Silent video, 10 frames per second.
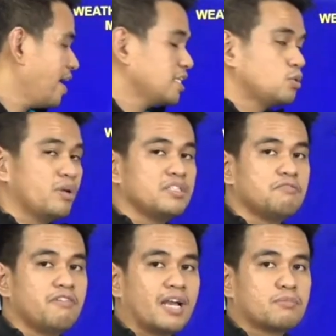at
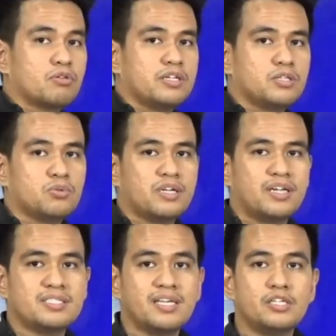25 to 32
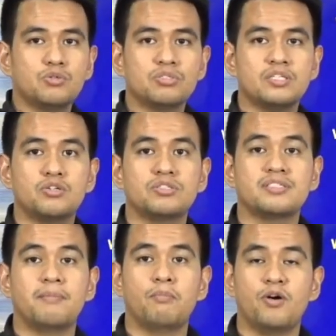degrees Celsius dito sa
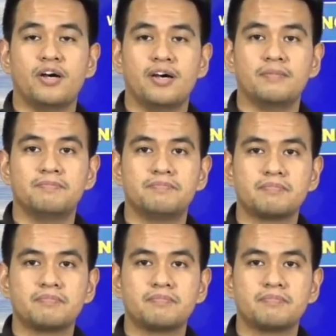Zamboanga.